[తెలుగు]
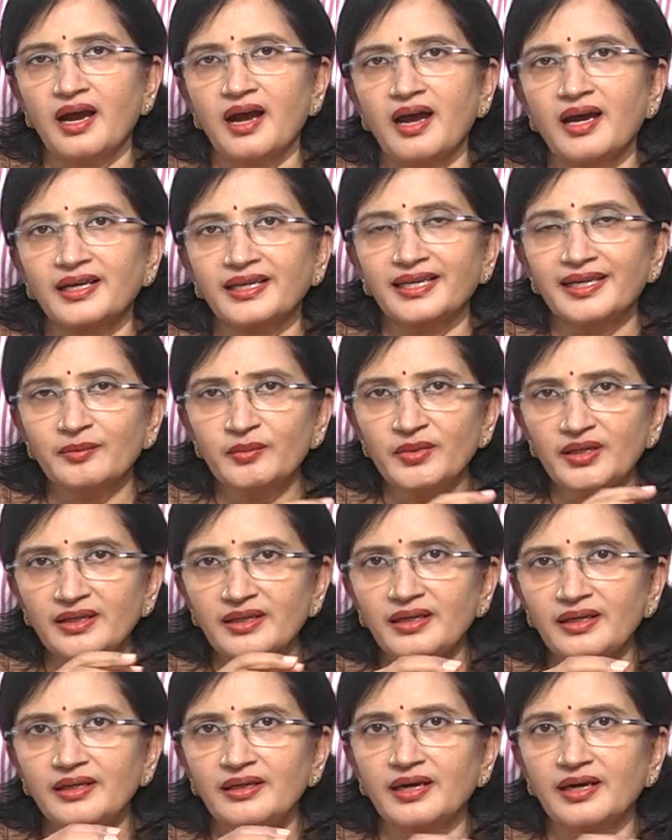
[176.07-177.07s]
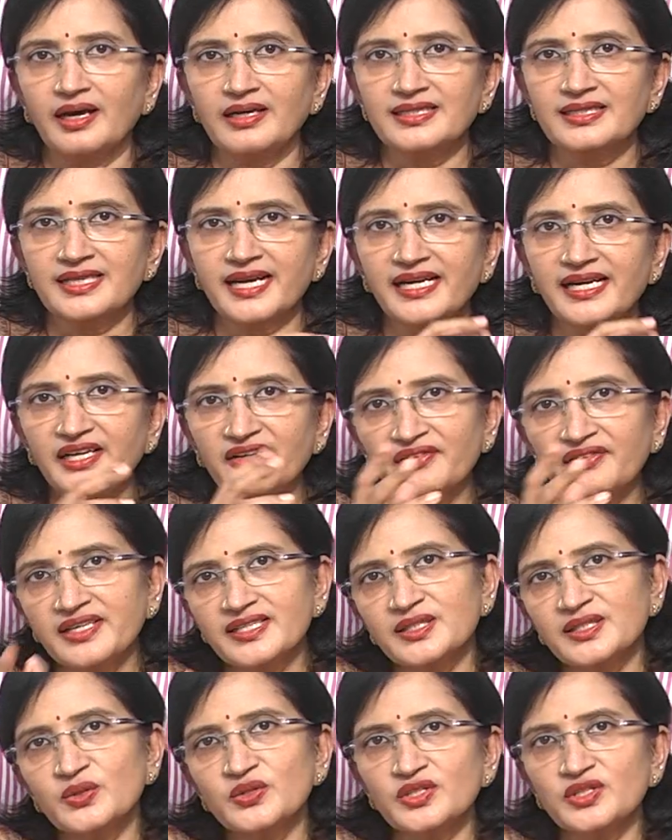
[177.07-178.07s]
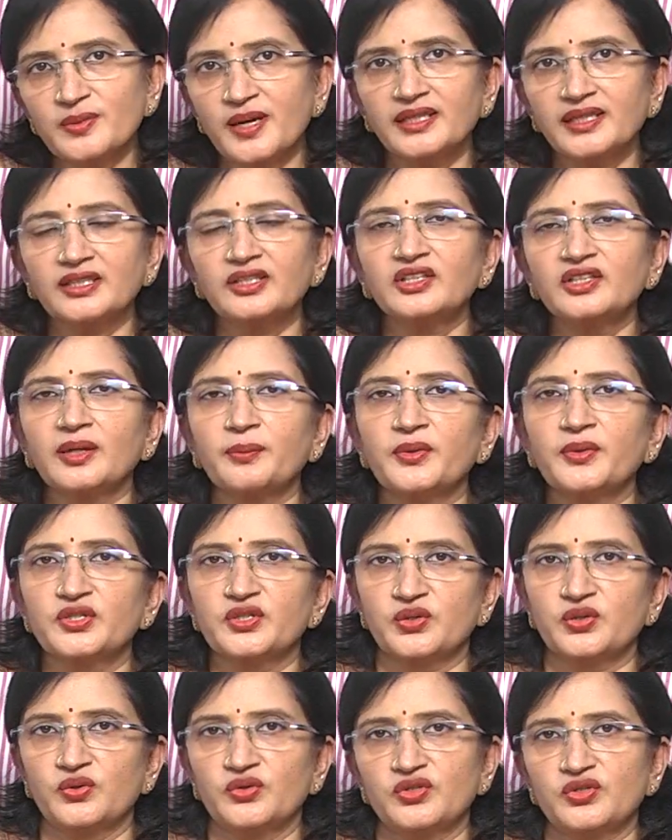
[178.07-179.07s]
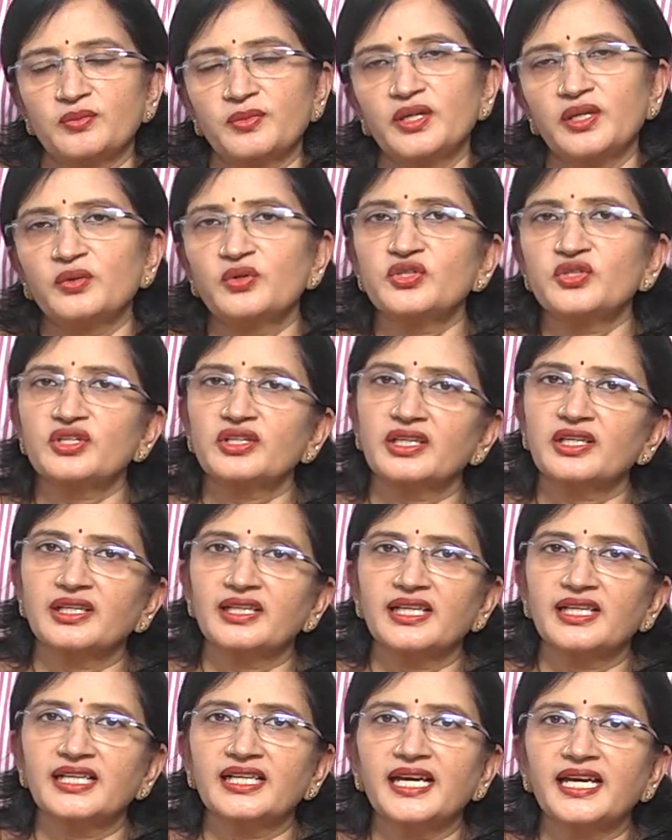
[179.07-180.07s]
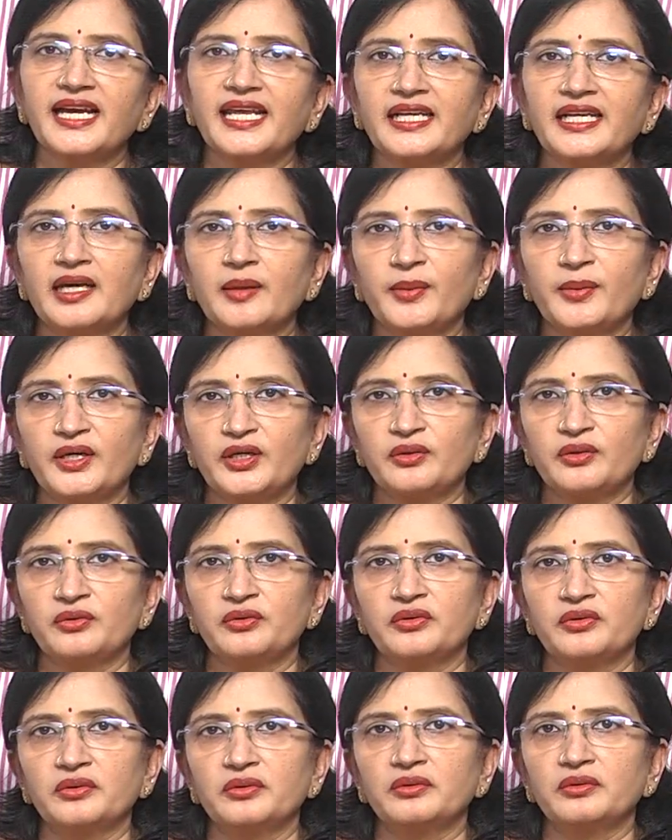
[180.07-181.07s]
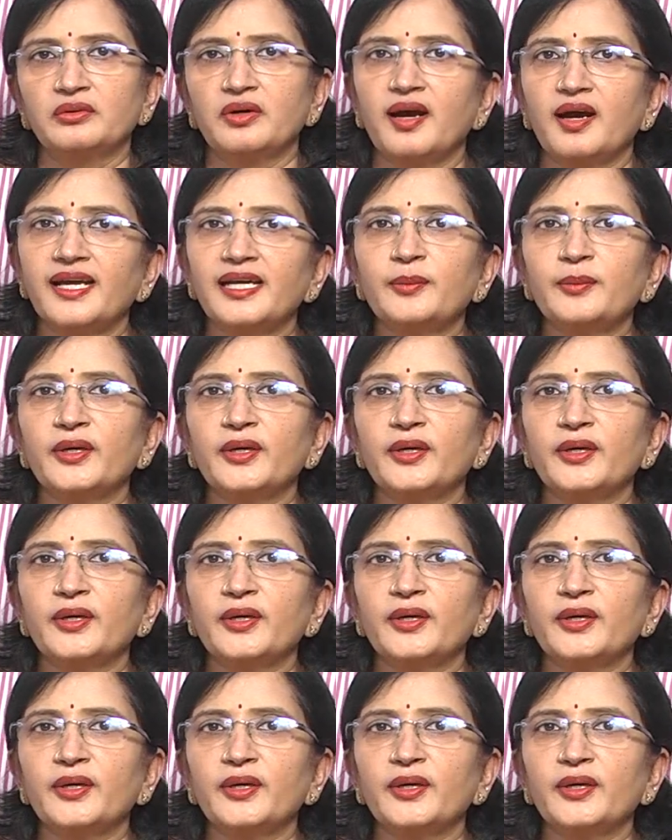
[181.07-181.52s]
ఆ కెమికల్ ఆ సైడ్ ఎఫెక్ట్స్ నుంచి మాత్రం తప్పించుకోవచ్చు మీరు కొంచెం రెగ్యులర్గా హెన్నా పెట్టుకుంటూ ఆయిల్